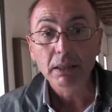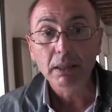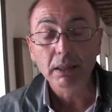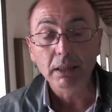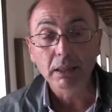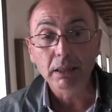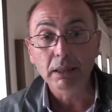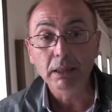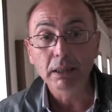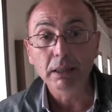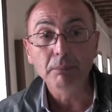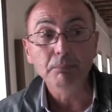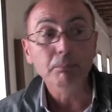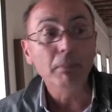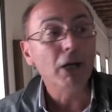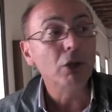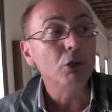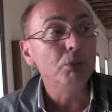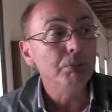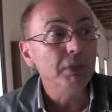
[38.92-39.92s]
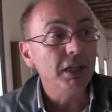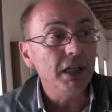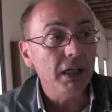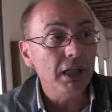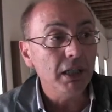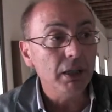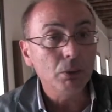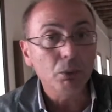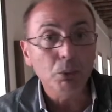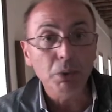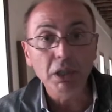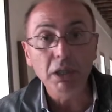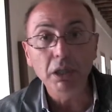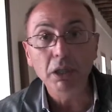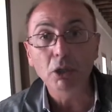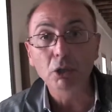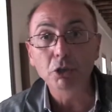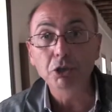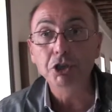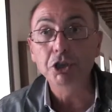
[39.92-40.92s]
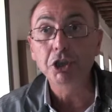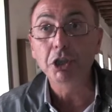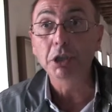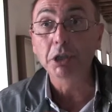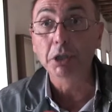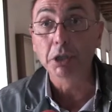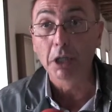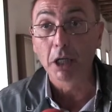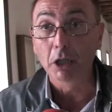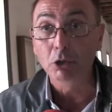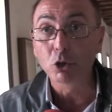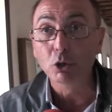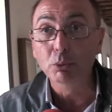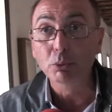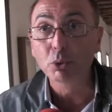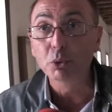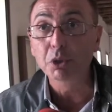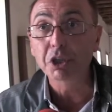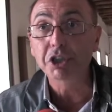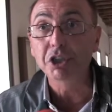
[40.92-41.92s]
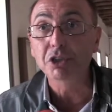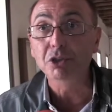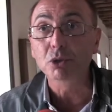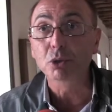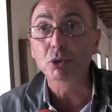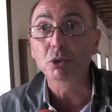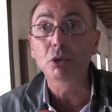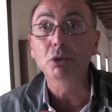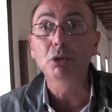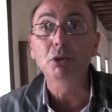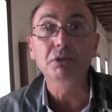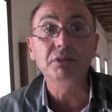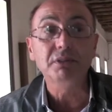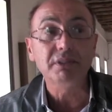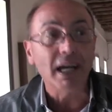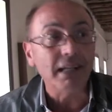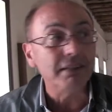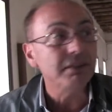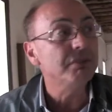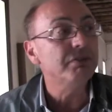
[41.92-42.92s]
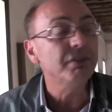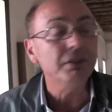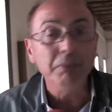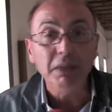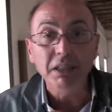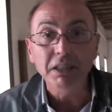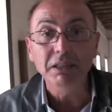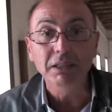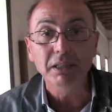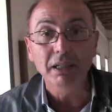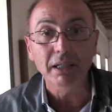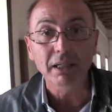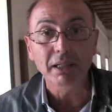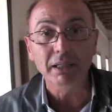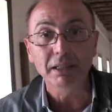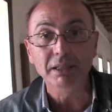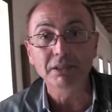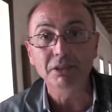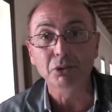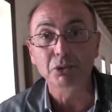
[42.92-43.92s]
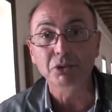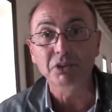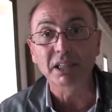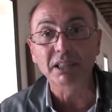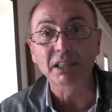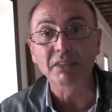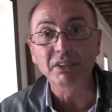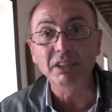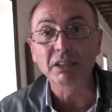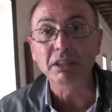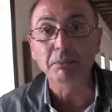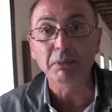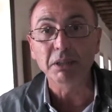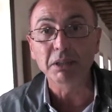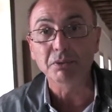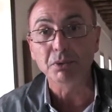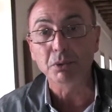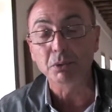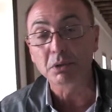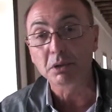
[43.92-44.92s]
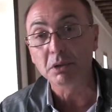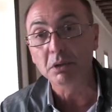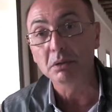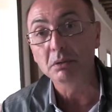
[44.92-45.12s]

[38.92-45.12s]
eh, ma con me qui oggi in comune ci sono tante famiglie che sono state vittime di furti.